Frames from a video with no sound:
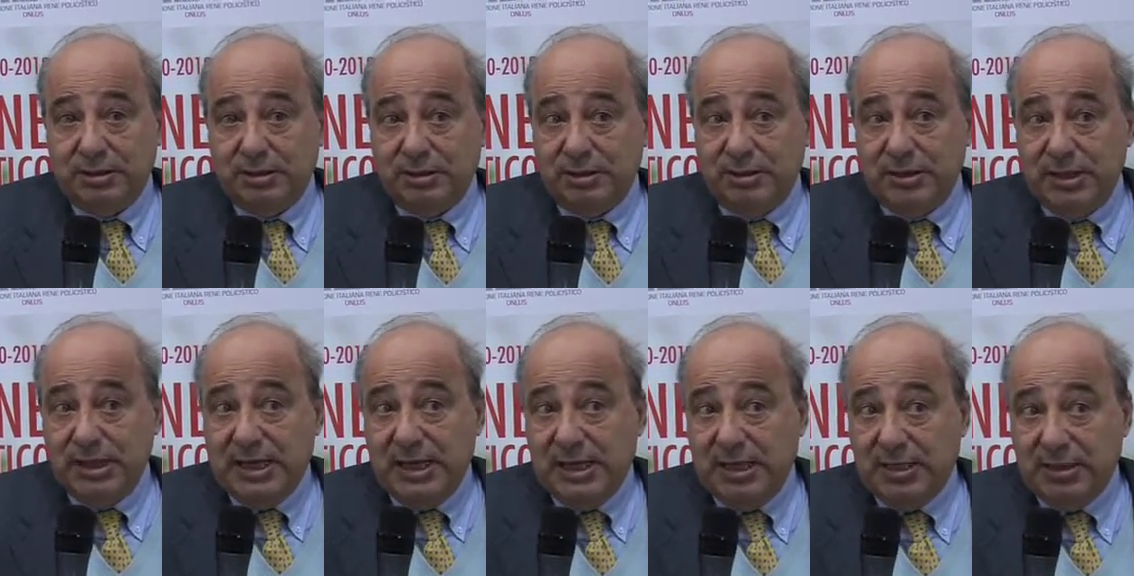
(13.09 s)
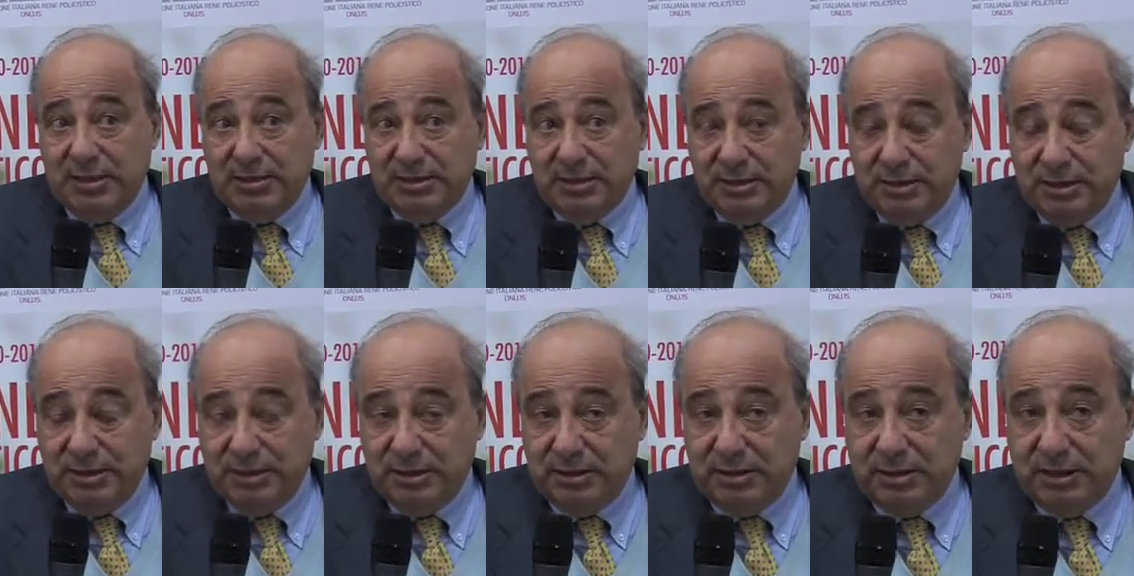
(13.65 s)
eh, dialisi
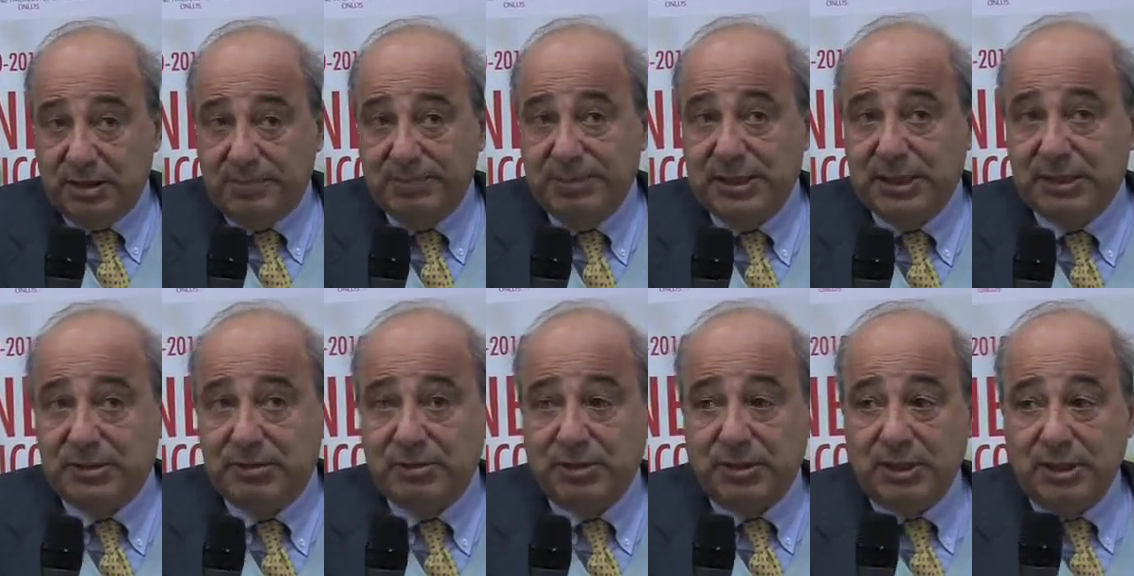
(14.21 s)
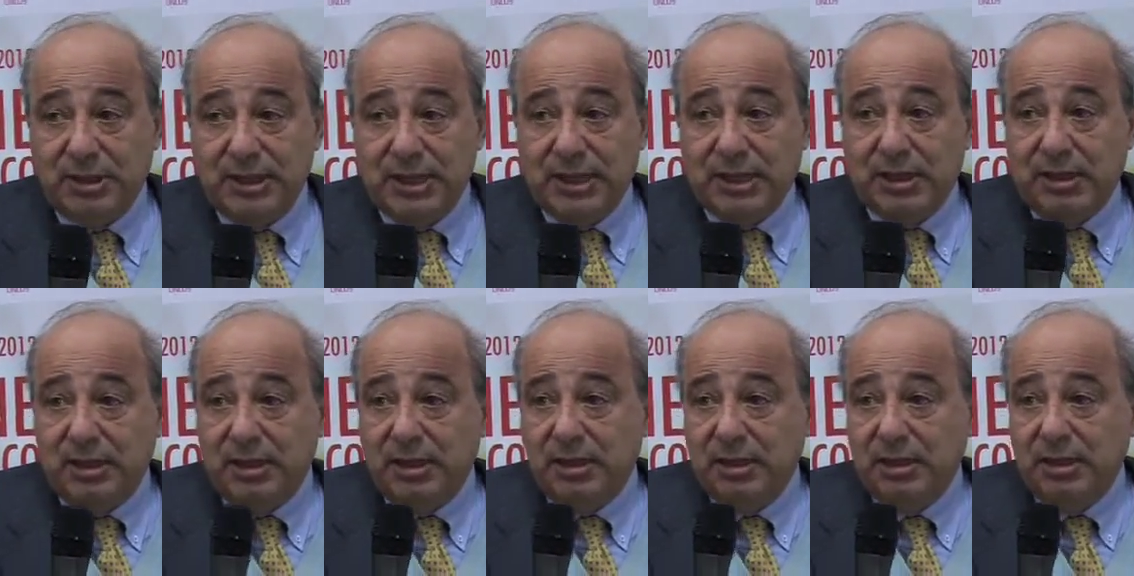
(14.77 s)
e trapianto
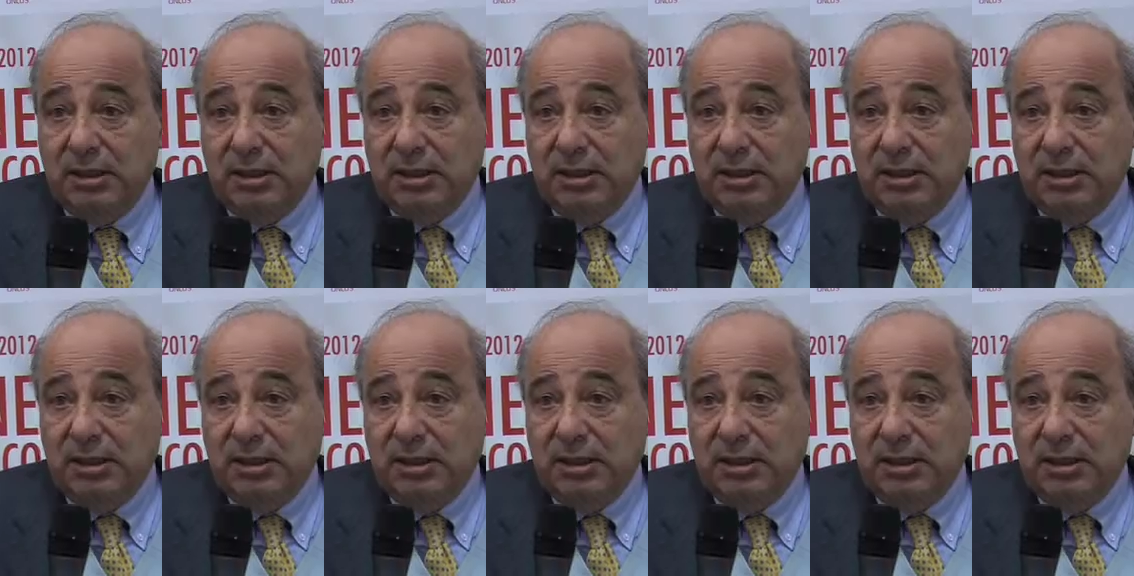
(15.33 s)
renale